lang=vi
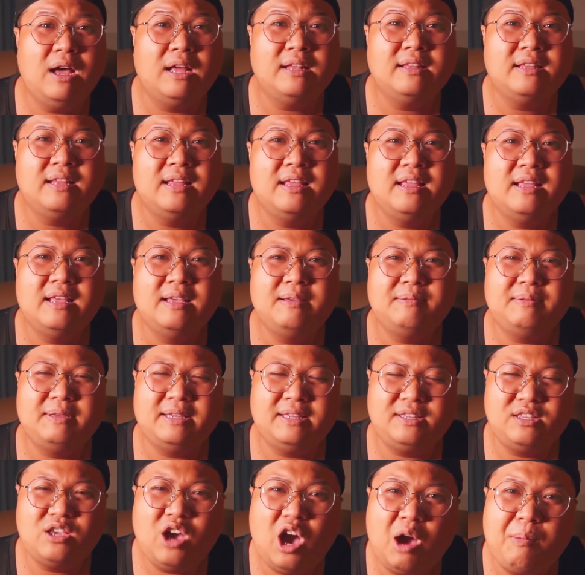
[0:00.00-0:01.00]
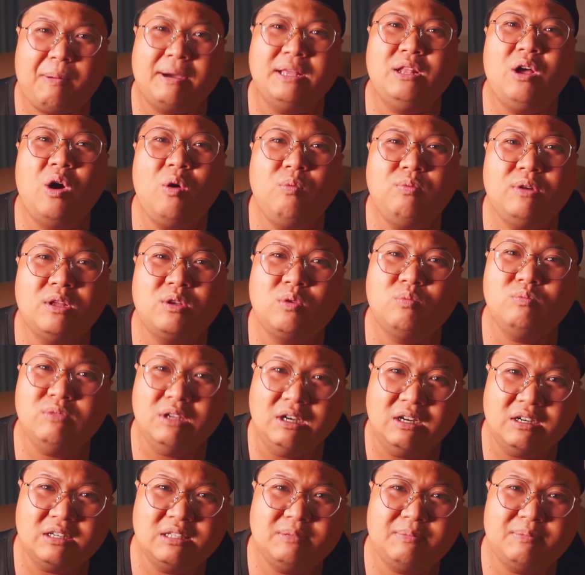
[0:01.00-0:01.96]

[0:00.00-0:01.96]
lên vì cho bà đốt lên cũng được